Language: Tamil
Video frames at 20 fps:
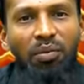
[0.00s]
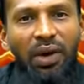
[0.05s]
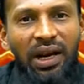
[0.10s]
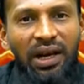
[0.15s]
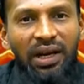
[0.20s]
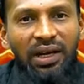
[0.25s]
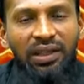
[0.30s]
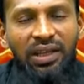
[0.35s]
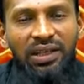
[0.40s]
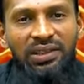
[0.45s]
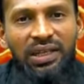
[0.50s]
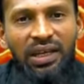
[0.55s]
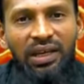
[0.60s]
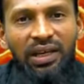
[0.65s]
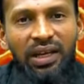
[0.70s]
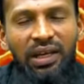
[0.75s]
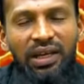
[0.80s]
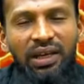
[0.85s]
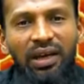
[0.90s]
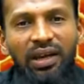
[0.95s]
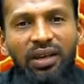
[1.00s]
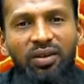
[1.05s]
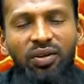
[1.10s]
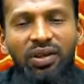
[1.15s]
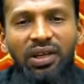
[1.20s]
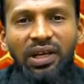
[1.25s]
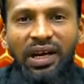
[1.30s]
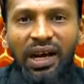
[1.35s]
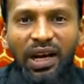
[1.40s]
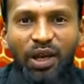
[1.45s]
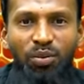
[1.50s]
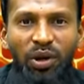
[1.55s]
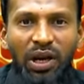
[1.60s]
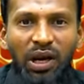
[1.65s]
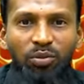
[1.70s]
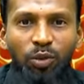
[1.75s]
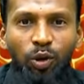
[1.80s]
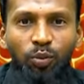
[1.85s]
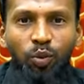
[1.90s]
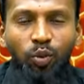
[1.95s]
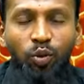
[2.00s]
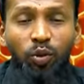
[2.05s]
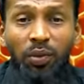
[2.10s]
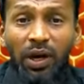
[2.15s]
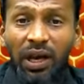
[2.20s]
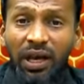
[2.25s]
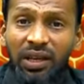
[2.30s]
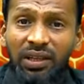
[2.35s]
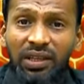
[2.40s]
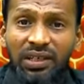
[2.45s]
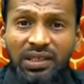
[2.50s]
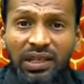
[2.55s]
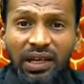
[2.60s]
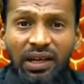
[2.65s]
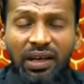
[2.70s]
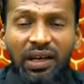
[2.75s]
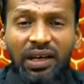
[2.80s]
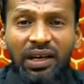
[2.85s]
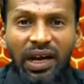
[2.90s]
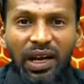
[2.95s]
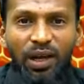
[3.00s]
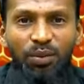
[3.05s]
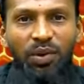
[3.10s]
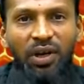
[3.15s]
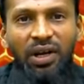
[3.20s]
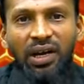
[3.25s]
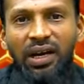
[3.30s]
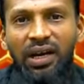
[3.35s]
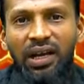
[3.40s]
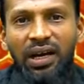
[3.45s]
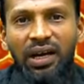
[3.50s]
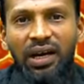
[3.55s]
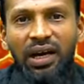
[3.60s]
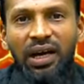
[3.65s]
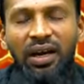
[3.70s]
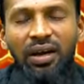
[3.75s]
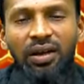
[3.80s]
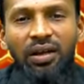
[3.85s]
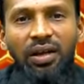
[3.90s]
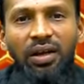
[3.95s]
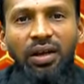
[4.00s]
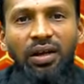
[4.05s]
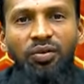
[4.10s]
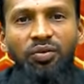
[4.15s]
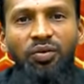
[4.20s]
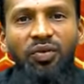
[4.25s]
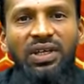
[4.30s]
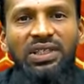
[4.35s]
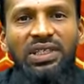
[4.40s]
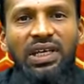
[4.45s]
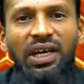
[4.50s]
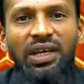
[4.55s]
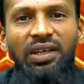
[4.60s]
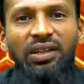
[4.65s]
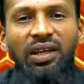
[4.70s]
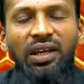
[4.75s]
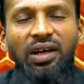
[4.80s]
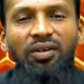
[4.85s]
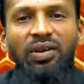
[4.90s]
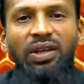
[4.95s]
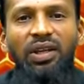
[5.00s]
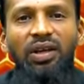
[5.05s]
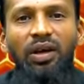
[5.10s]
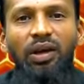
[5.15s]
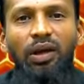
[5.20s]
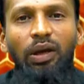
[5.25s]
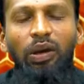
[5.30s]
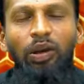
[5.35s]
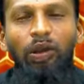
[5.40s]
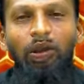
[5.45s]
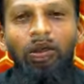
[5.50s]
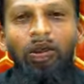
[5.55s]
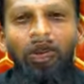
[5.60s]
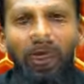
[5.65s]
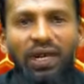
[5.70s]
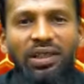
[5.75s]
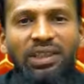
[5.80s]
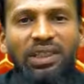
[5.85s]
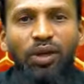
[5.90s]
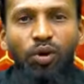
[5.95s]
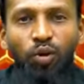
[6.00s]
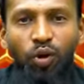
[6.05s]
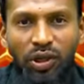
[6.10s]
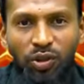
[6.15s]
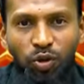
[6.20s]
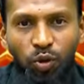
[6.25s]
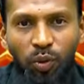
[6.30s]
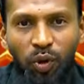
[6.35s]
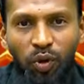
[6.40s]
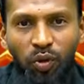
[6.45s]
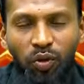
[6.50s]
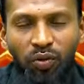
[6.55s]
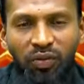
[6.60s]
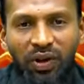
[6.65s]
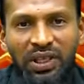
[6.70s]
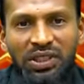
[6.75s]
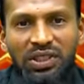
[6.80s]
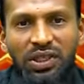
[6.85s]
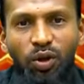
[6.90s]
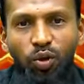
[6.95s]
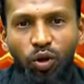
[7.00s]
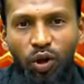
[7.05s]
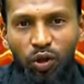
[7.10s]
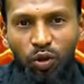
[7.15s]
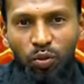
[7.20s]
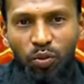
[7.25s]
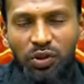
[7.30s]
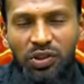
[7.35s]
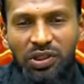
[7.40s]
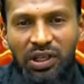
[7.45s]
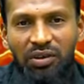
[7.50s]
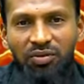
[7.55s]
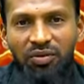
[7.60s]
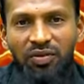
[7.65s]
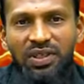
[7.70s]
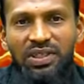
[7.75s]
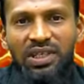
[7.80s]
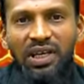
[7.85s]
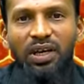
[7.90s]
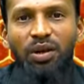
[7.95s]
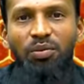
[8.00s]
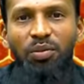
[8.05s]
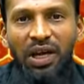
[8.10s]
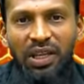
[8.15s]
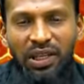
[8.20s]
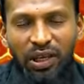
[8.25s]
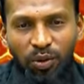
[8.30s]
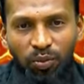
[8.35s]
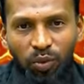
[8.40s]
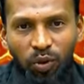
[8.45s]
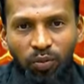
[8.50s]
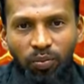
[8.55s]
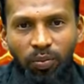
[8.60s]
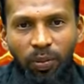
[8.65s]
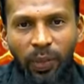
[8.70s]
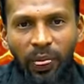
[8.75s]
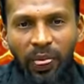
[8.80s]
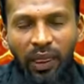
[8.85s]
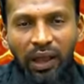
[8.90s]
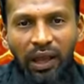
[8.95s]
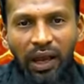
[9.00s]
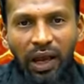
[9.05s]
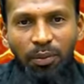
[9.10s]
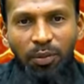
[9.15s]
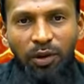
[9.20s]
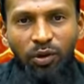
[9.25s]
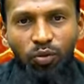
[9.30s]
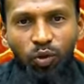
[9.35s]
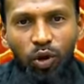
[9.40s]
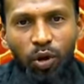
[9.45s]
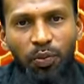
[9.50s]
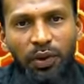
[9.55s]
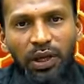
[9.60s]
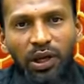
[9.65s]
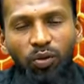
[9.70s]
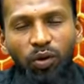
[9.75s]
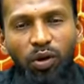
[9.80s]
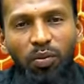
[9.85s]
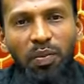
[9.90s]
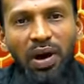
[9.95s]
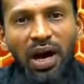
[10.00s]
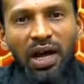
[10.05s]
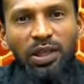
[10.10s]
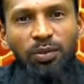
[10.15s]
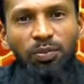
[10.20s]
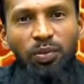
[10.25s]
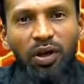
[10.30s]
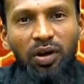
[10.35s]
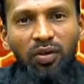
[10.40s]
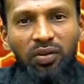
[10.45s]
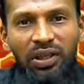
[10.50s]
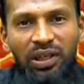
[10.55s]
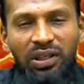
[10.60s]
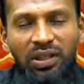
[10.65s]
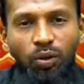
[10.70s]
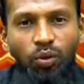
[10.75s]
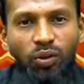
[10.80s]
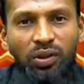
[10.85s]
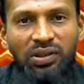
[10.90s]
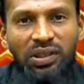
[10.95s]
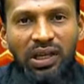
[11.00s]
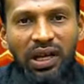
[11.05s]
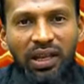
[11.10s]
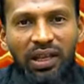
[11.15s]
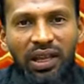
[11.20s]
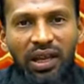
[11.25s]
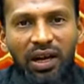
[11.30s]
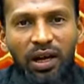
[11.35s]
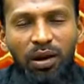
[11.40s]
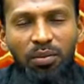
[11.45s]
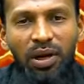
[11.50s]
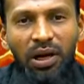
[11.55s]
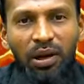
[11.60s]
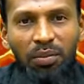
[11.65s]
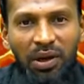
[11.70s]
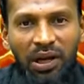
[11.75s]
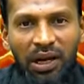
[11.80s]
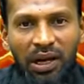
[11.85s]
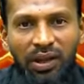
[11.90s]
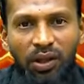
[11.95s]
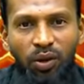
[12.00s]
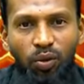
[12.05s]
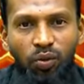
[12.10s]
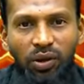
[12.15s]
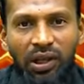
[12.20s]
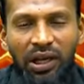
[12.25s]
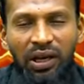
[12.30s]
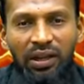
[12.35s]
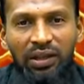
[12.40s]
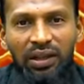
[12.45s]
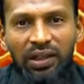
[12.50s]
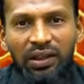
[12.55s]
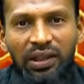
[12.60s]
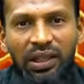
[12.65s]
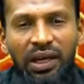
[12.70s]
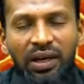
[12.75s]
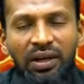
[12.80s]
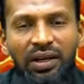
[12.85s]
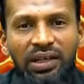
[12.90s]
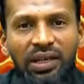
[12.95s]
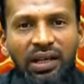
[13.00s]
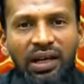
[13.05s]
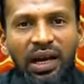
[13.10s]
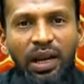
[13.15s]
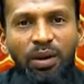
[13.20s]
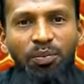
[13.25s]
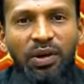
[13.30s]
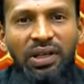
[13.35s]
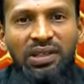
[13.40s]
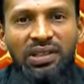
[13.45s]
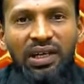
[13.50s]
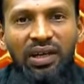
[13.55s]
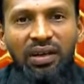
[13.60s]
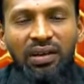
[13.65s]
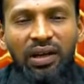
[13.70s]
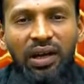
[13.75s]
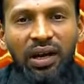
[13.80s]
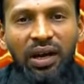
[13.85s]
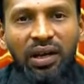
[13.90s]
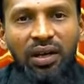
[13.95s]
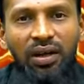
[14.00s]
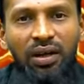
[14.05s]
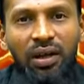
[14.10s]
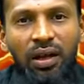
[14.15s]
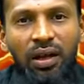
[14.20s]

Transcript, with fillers: மரகந்த சேர்க்கைங்கிறது வந்து நடைபெறாமல் போகும் மகரந்த சேர்க்கை நடைபெறலைனாக்கா விவசாயத்தில் வந்து விளைச்சல் குறைஞ்சு போயிடும் விளைச்சல் குறைஞ்சு போச்சுன்னா விவசாயம் பாதிக்கப்படும் அப்போ இவ்வளோ பெரிய ஒரு பாதிப்புகள் வந்து இந்த ஒரு சாதாரணமாக நம்ம கருதக்கூடிய இந்த தேனில் கலப்படம் செய்கிறதுனால